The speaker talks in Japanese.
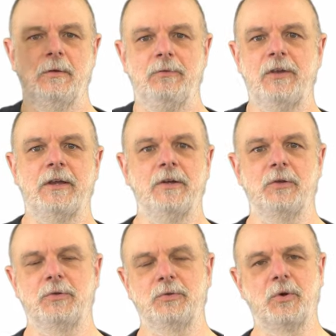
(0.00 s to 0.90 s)
先ほ
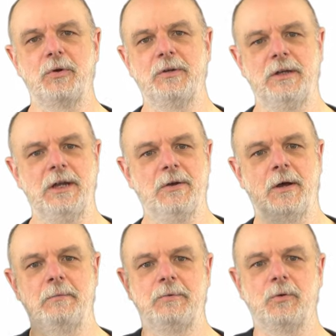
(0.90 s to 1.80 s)
ど同様に
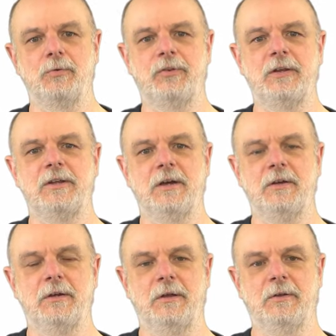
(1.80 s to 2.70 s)
は、選択
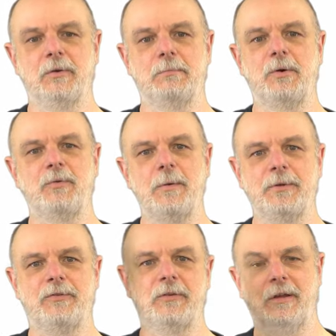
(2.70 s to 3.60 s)
の、えっと、
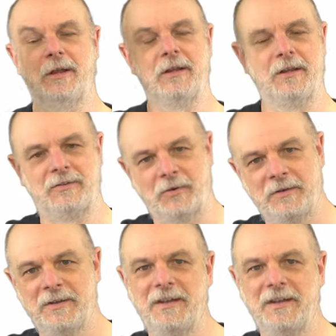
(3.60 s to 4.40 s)
パフォーマンス、えっと、